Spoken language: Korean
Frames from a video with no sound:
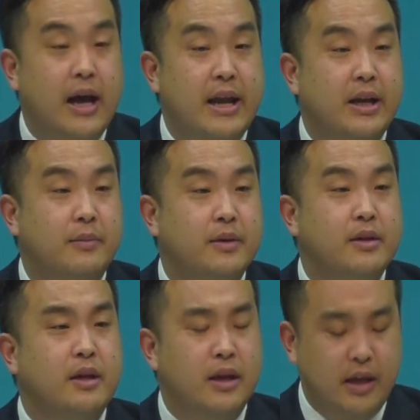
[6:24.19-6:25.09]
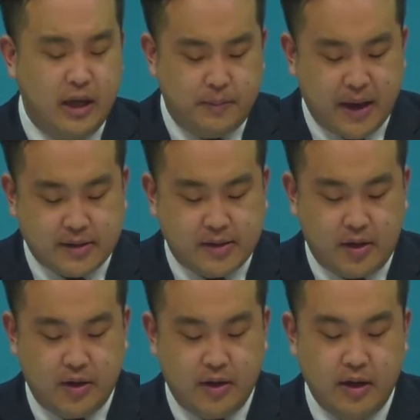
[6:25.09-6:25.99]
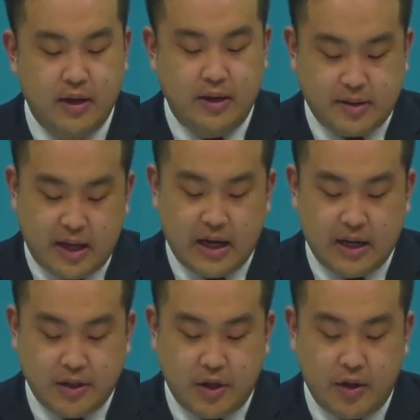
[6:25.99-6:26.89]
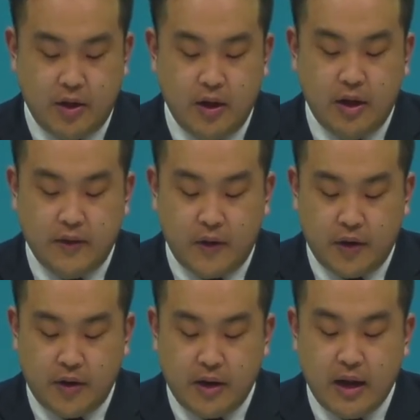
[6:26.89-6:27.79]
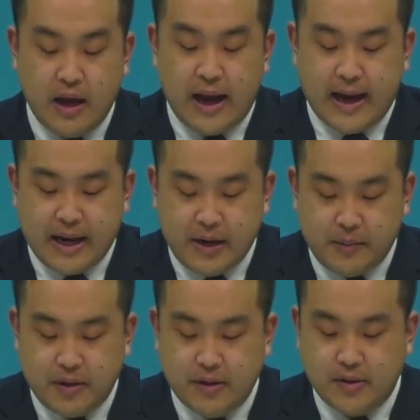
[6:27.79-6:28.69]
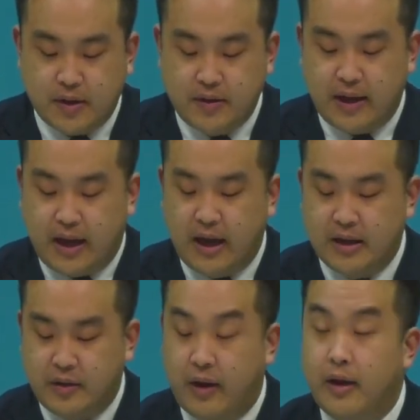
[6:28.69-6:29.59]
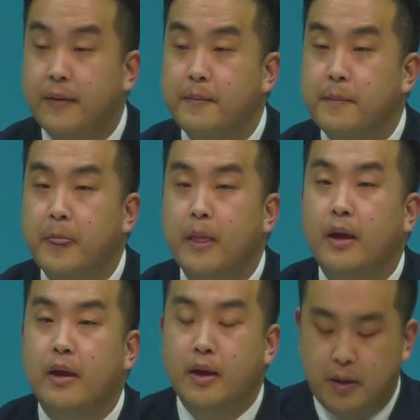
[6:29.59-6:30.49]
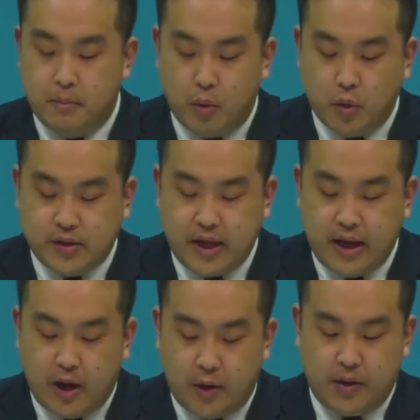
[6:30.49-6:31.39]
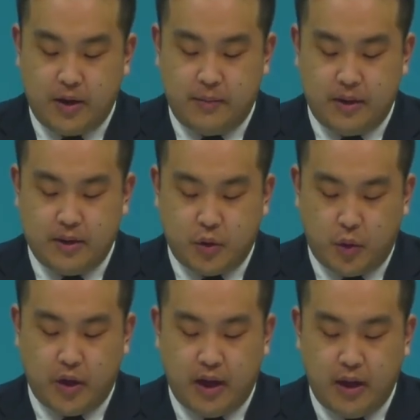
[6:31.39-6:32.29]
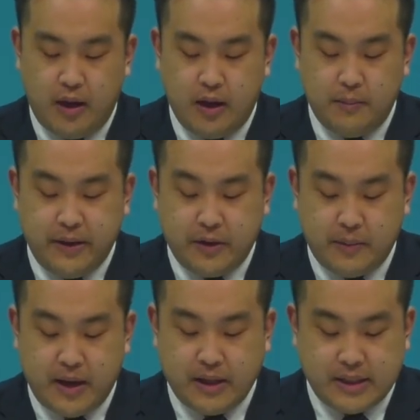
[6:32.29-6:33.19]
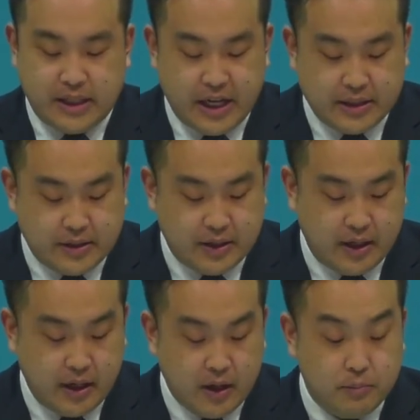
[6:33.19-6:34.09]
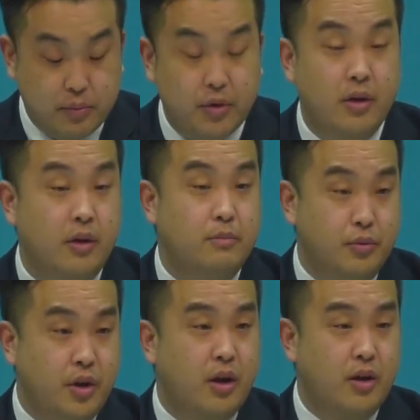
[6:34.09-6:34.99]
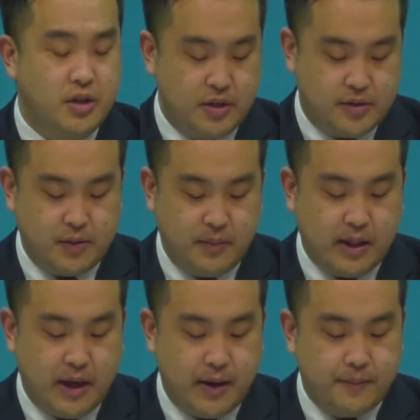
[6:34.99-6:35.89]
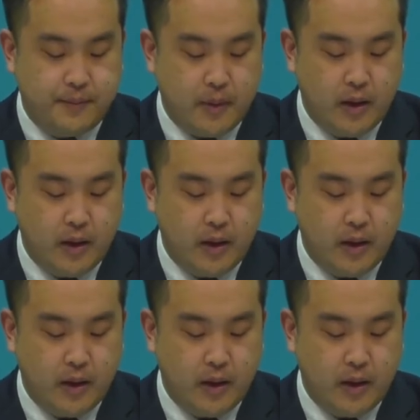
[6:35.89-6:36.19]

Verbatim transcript: 하나님은 이 백성을 사랑하셔. 너는 하나님을 선택해야 돼. 모세의 어머님을 통해 믿음의 씨앗들이 뿌려, 뿌려졌습니다.